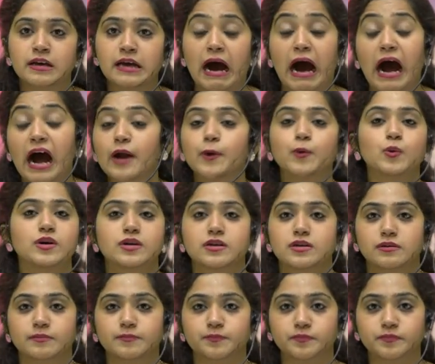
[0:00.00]
हार्डवर्क
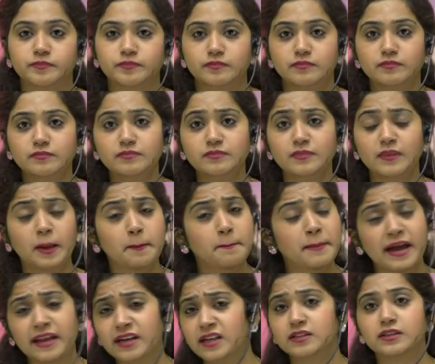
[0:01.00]

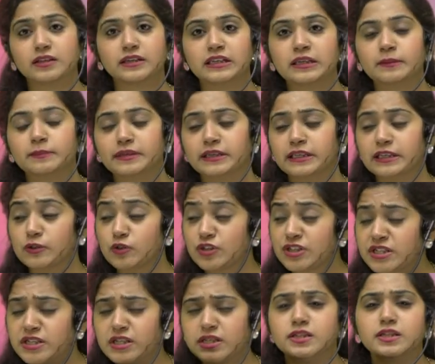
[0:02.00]
मेहनत करनी पड़ेगी और
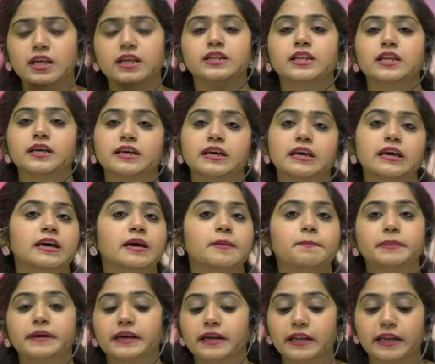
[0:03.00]
शिद्दत लगेगी
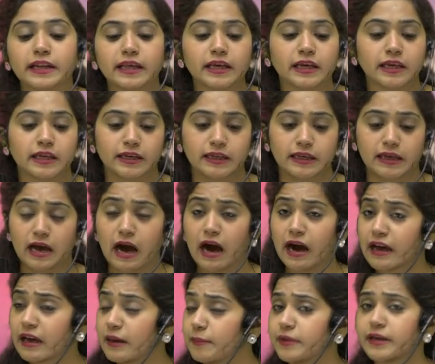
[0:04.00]
पढ़ने के लिए
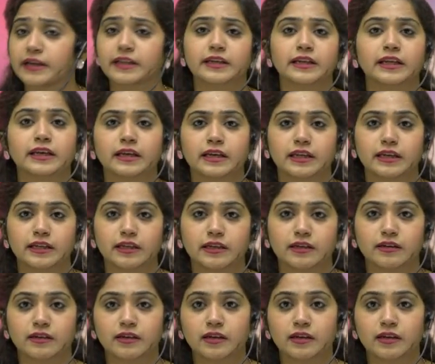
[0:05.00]
आगे बढ़ने के लिए